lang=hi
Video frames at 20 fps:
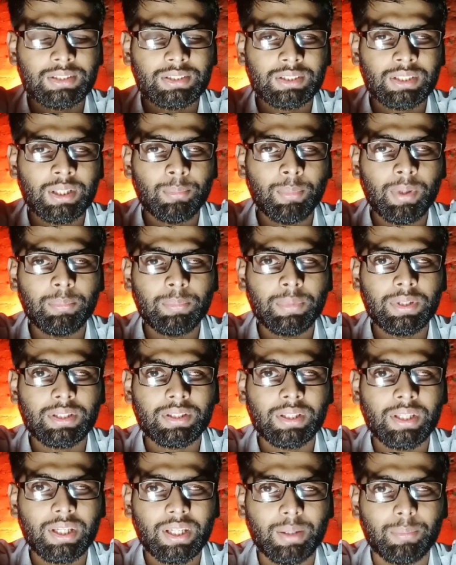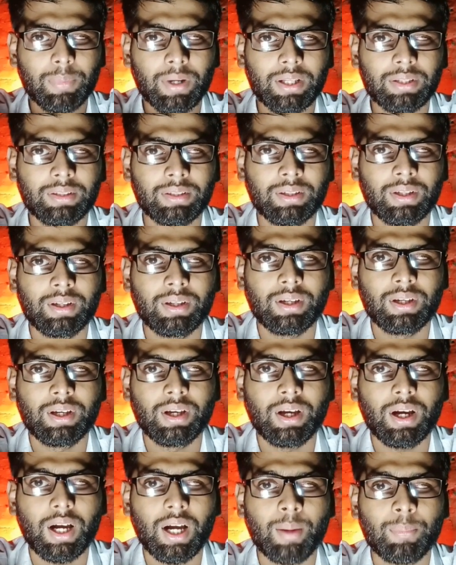समय बीतने के बाद
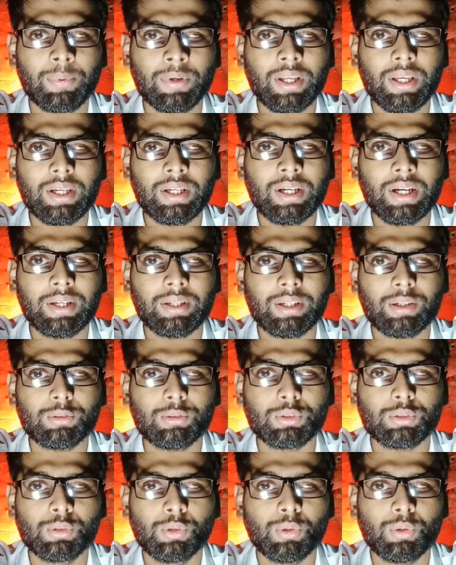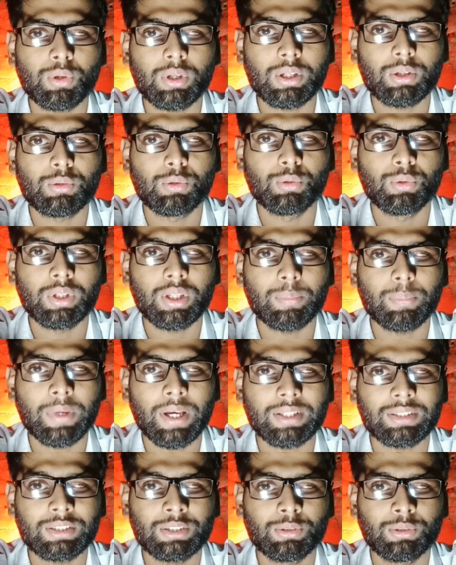अपने ही घर के कुछ लोगों की खून की
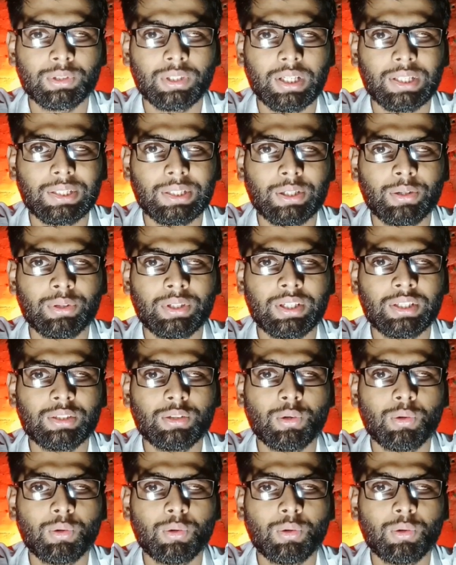प्यासी हो जाती है और ये